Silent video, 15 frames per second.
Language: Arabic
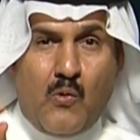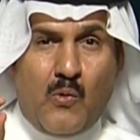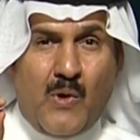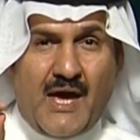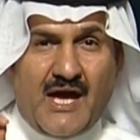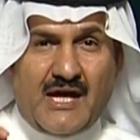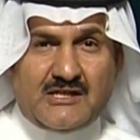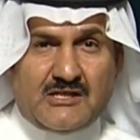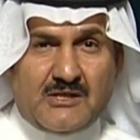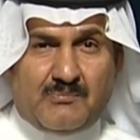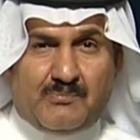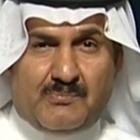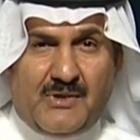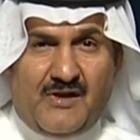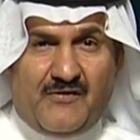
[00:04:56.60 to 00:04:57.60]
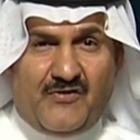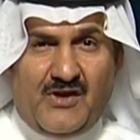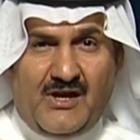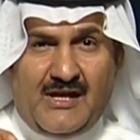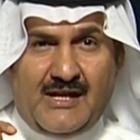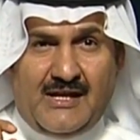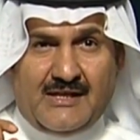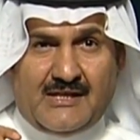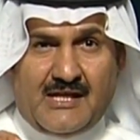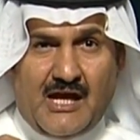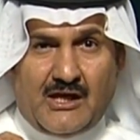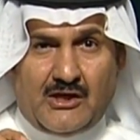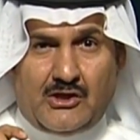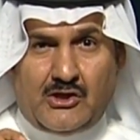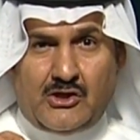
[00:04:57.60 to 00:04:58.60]
ويجب بالفعل
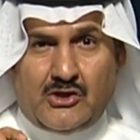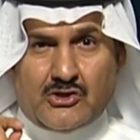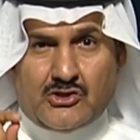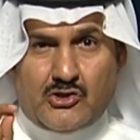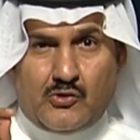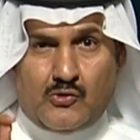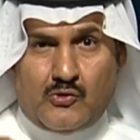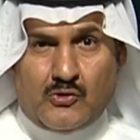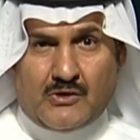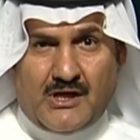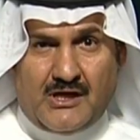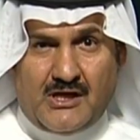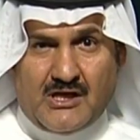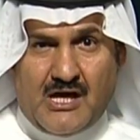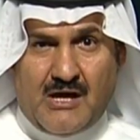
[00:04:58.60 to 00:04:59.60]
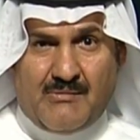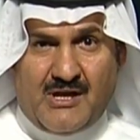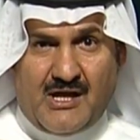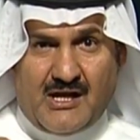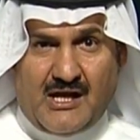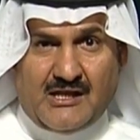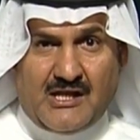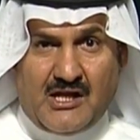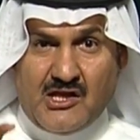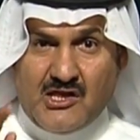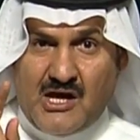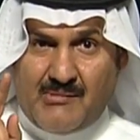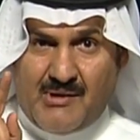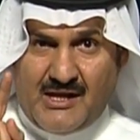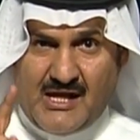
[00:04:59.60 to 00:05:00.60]
تغيير سلوك النظام إن أراد
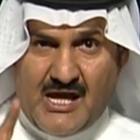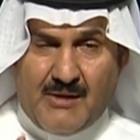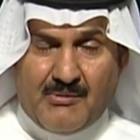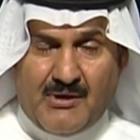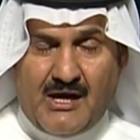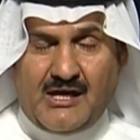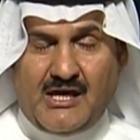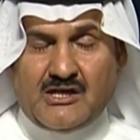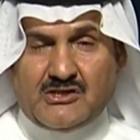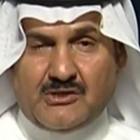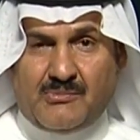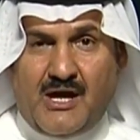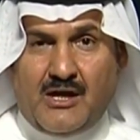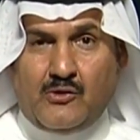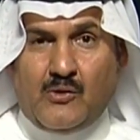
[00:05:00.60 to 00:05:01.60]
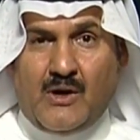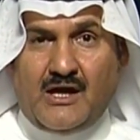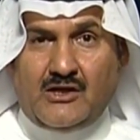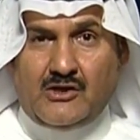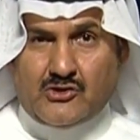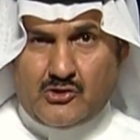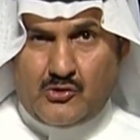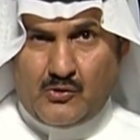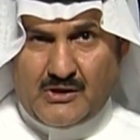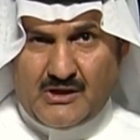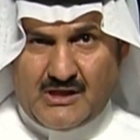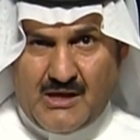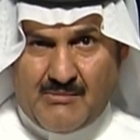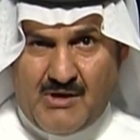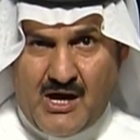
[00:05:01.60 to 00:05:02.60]
النظام أن يبقى يجب أن يغير سلوكه
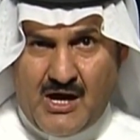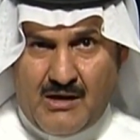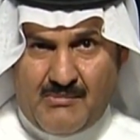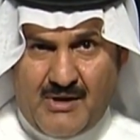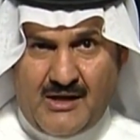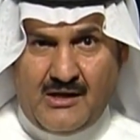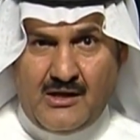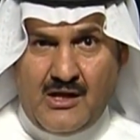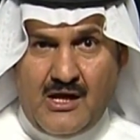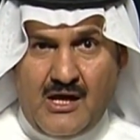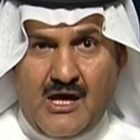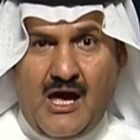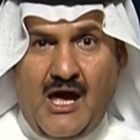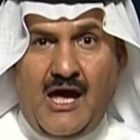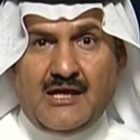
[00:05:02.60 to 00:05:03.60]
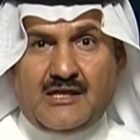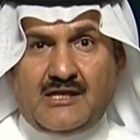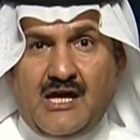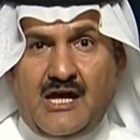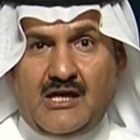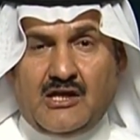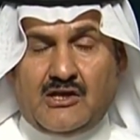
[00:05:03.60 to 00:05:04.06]
تماما حتى